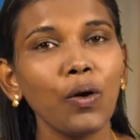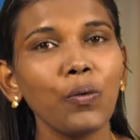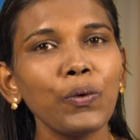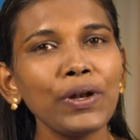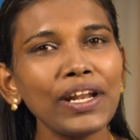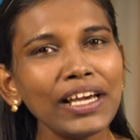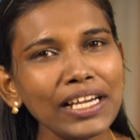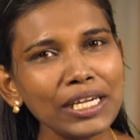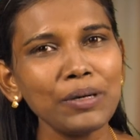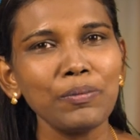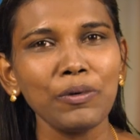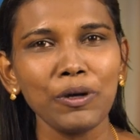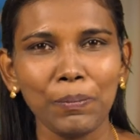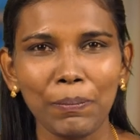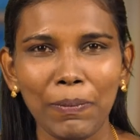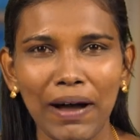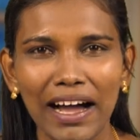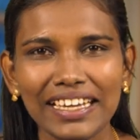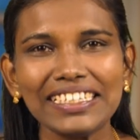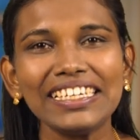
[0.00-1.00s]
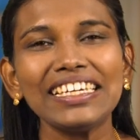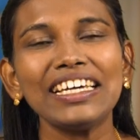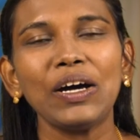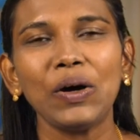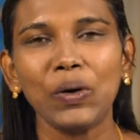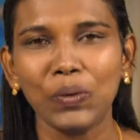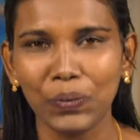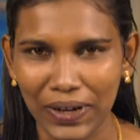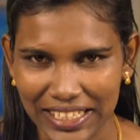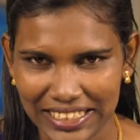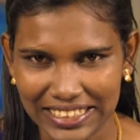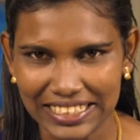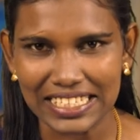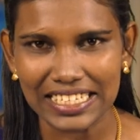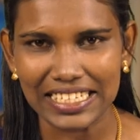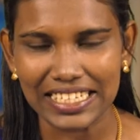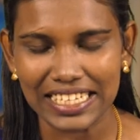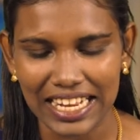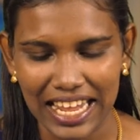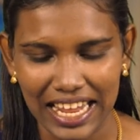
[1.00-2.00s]
உனக்கு முன்பாக
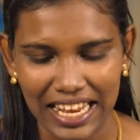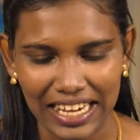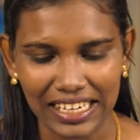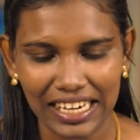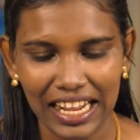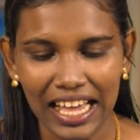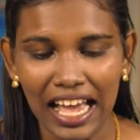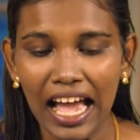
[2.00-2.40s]
வைத்திருக்கிறேன்